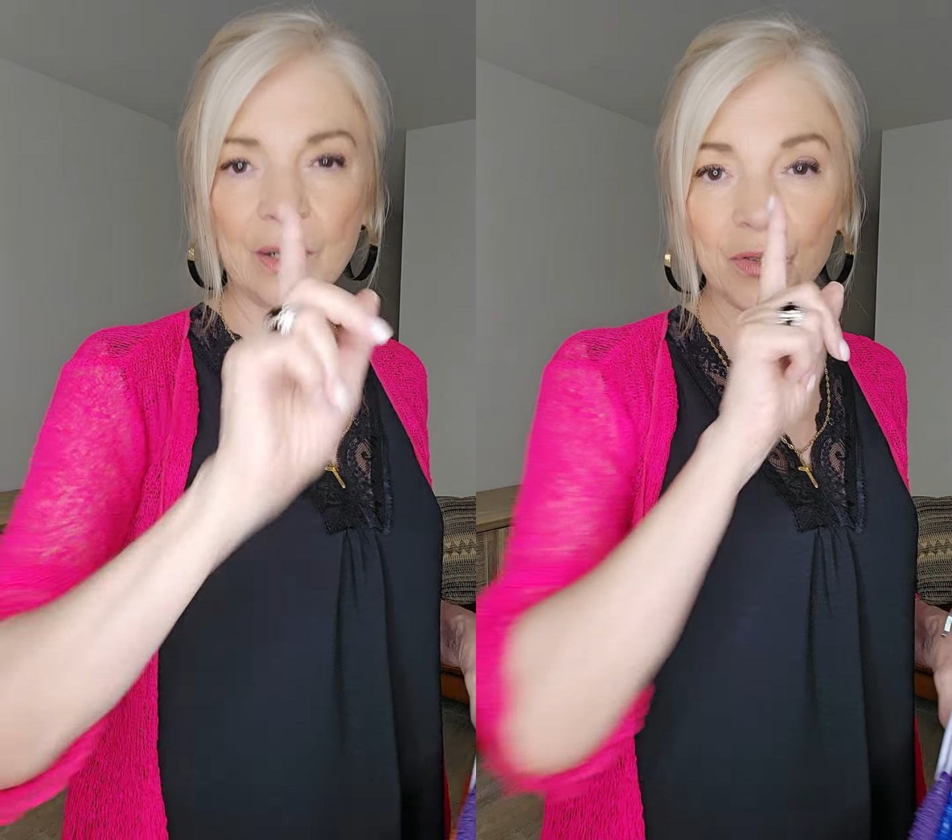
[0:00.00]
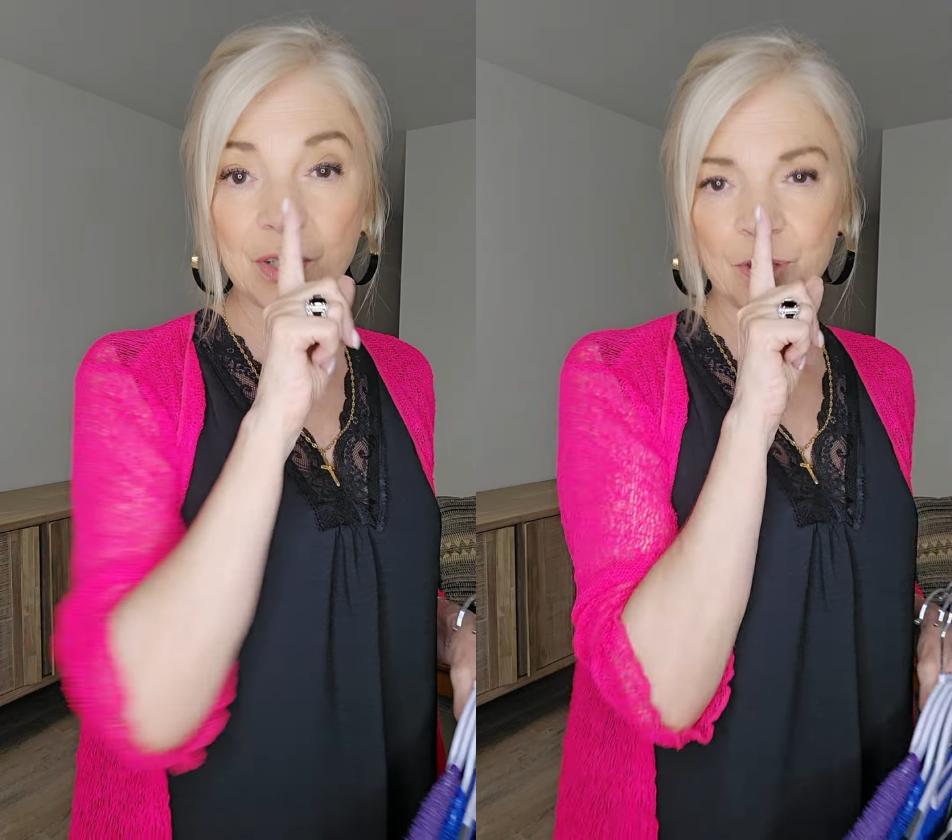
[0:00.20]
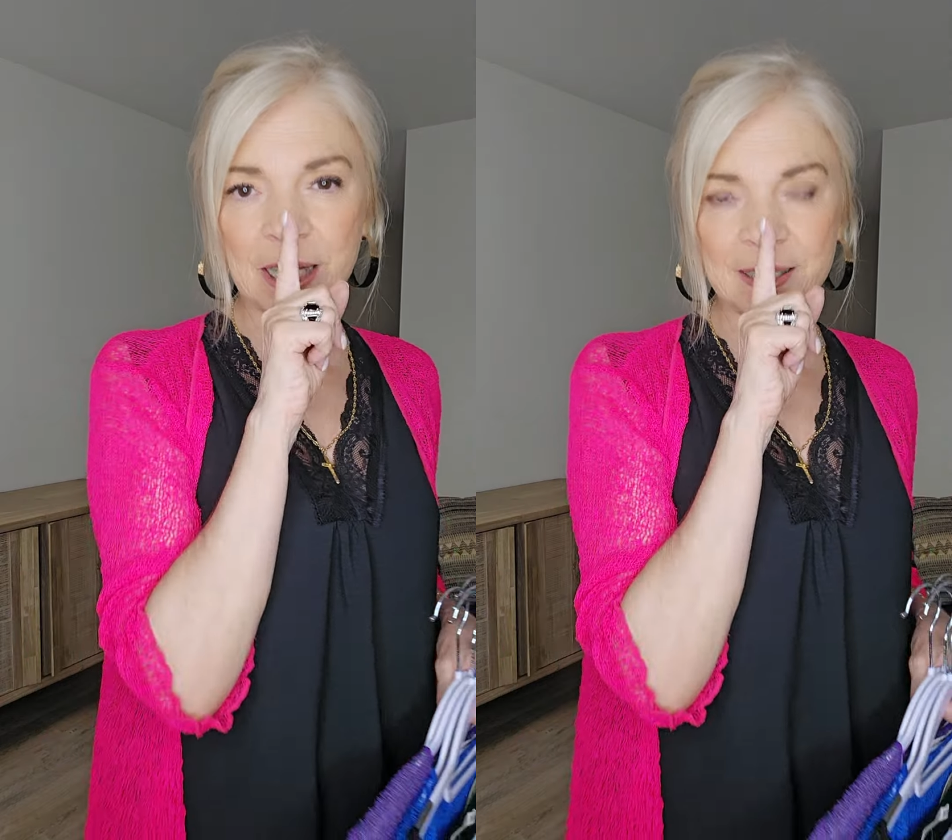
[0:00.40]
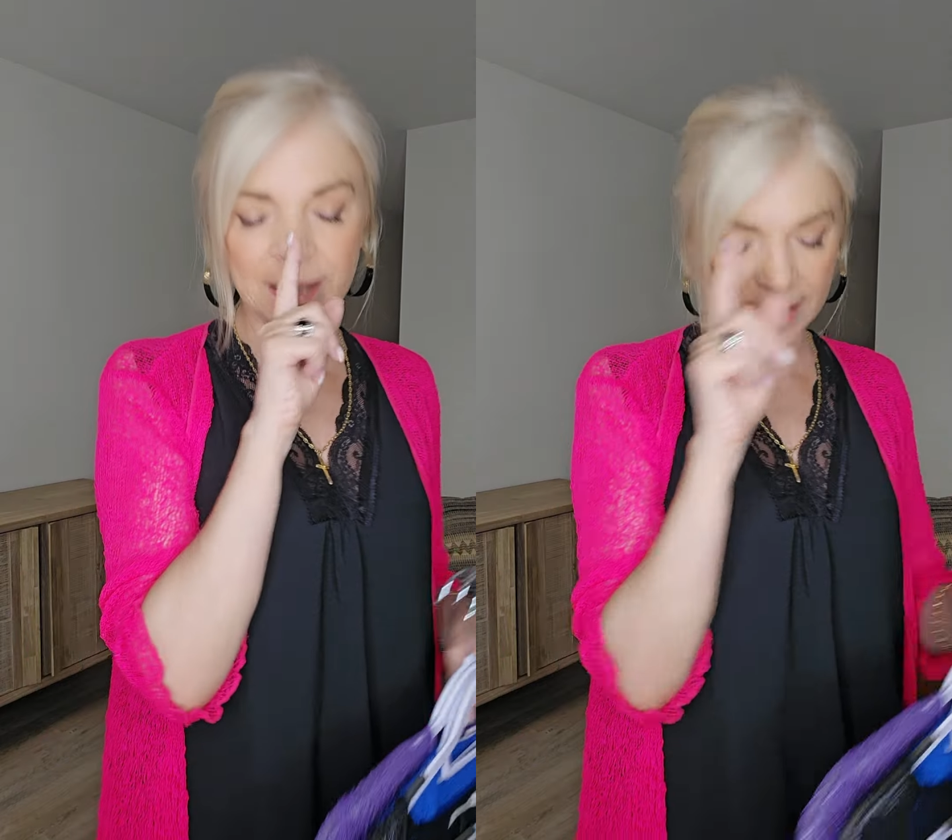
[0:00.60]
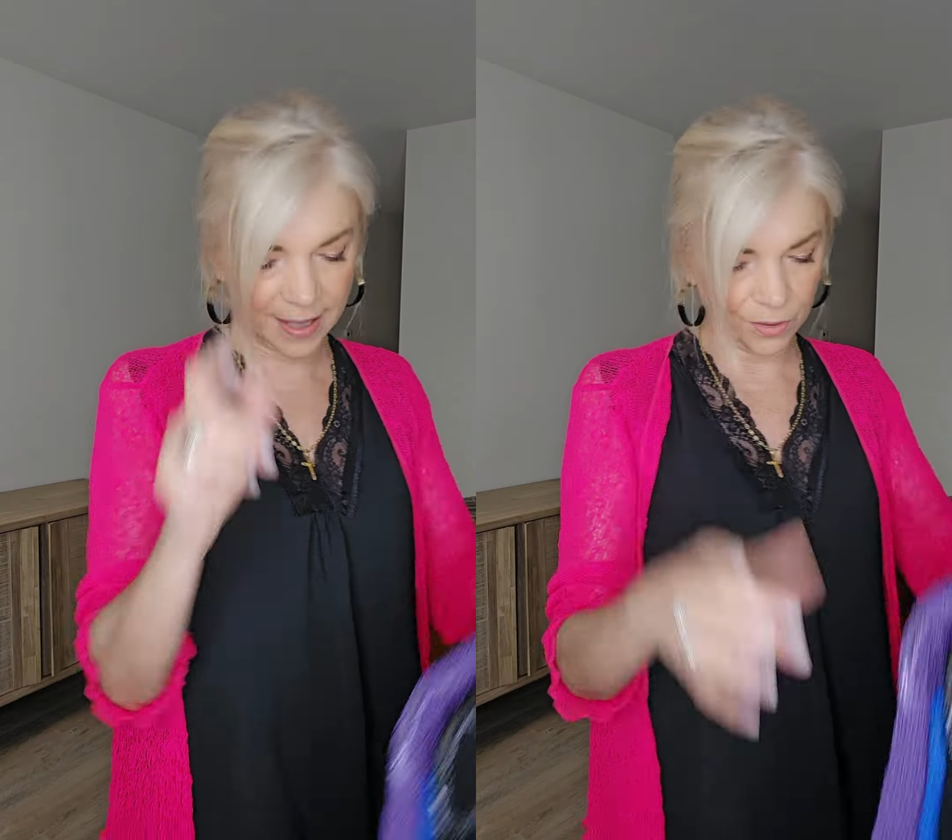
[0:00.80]
au niveau de la
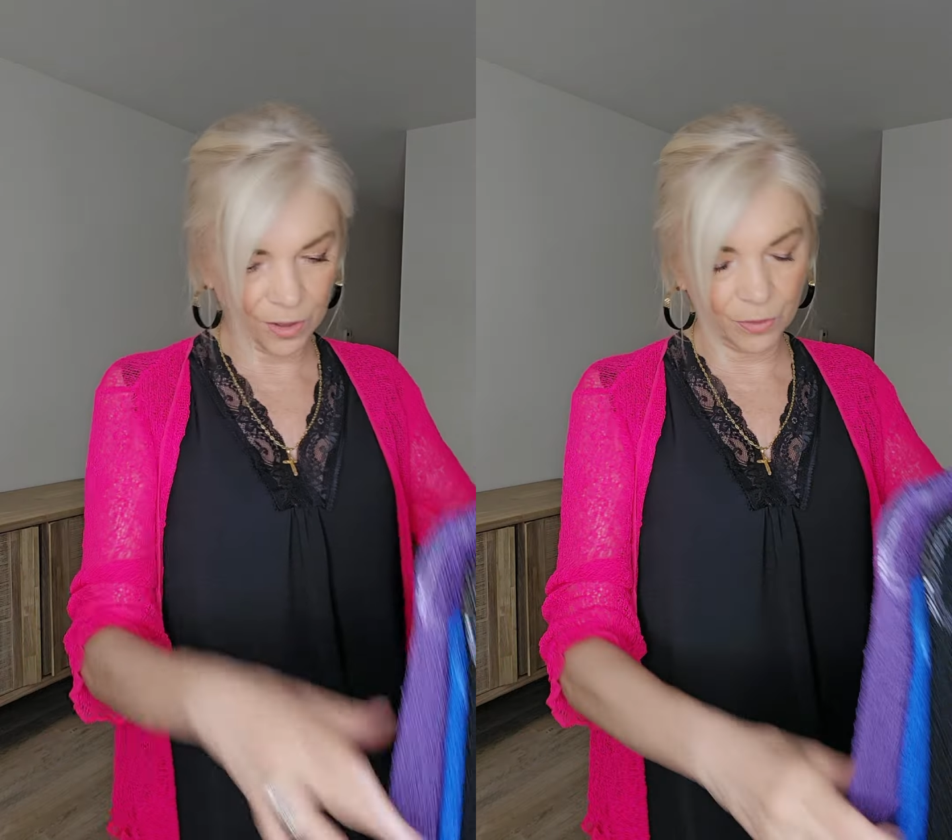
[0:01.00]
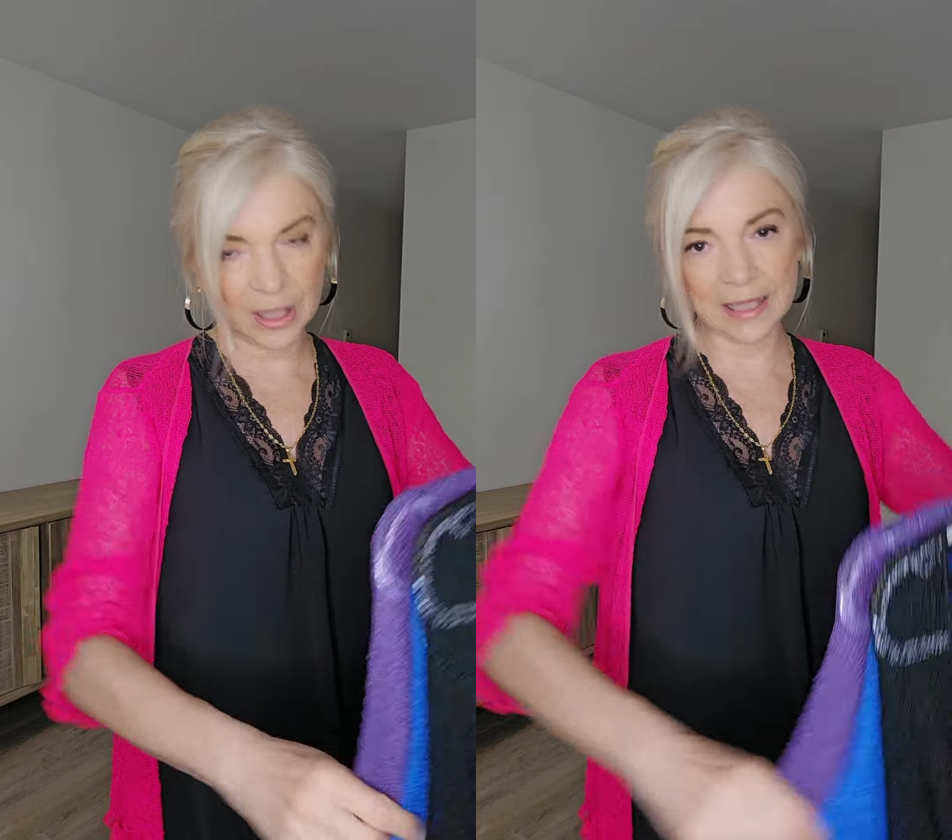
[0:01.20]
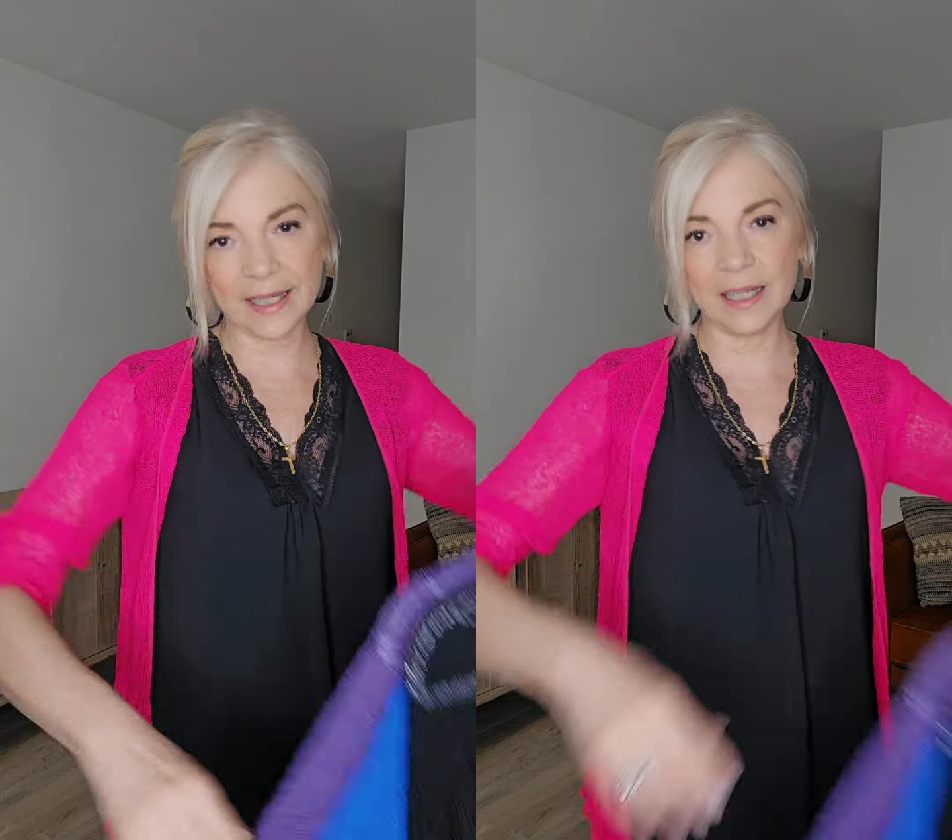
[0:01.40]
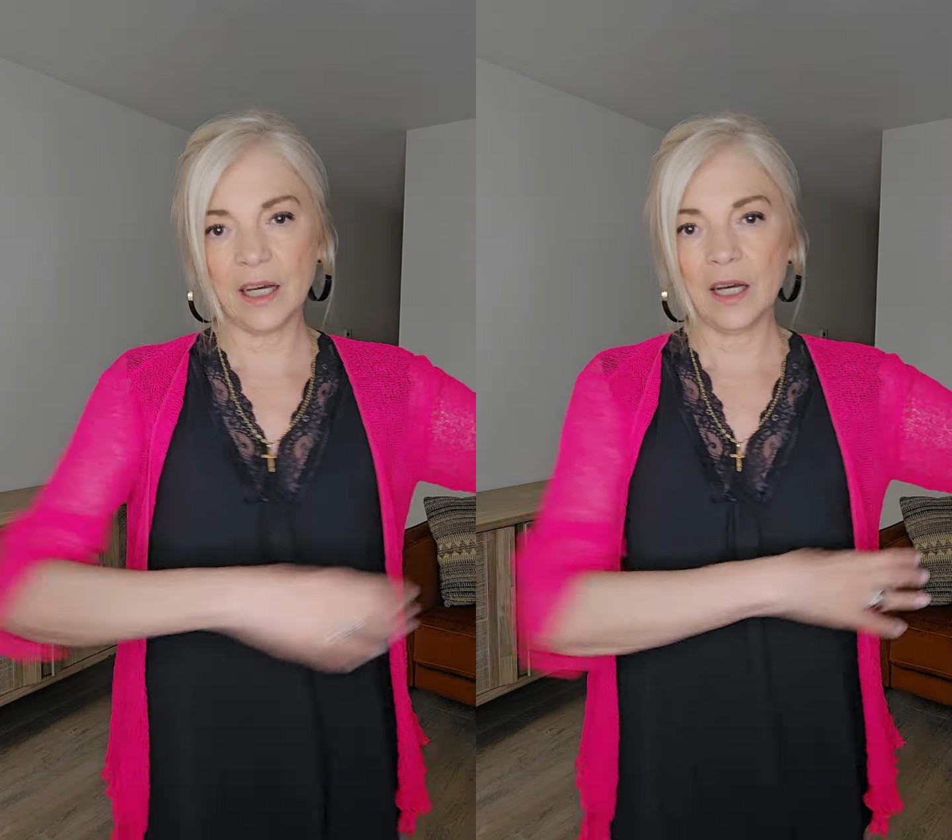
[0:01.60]
taille, si au niveau de la taille,